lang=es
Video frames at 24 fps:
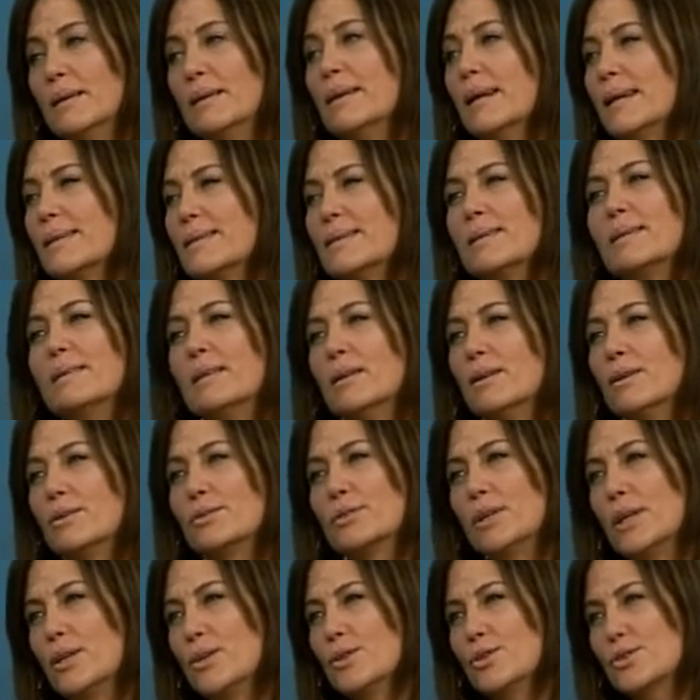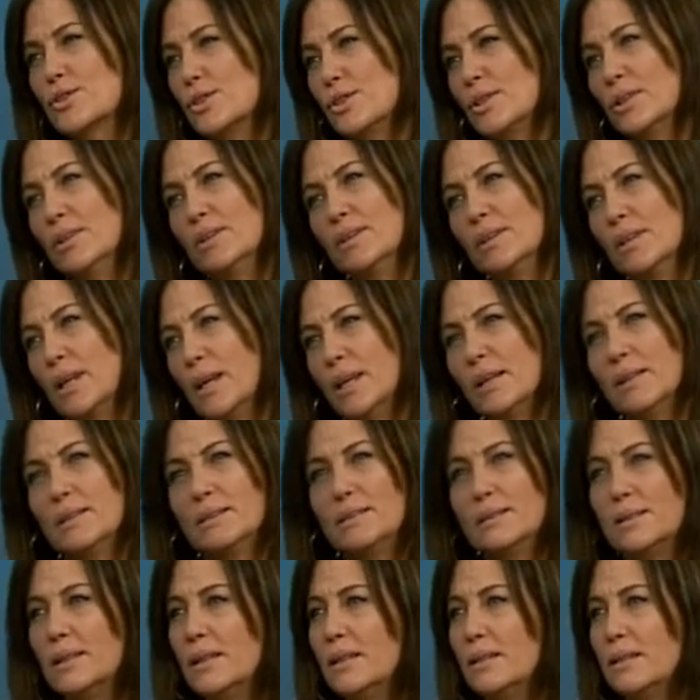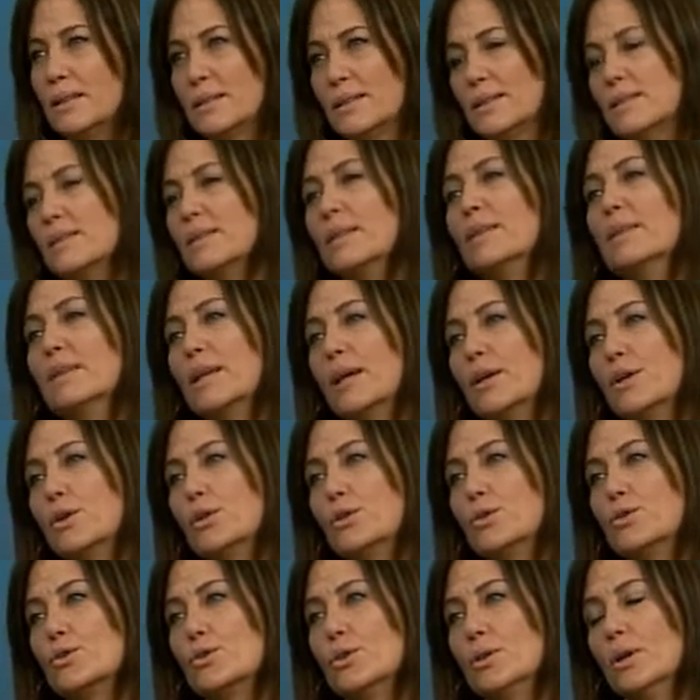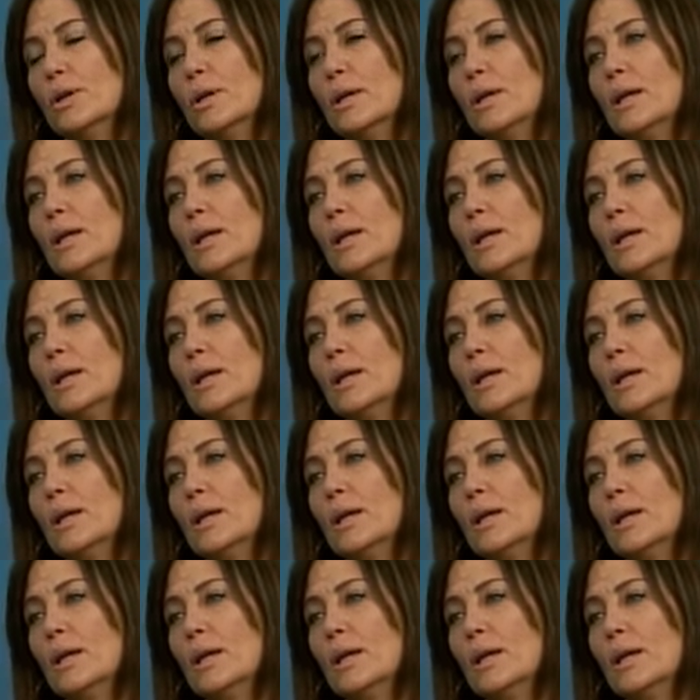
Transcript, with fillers: nacen de los años 67, 68,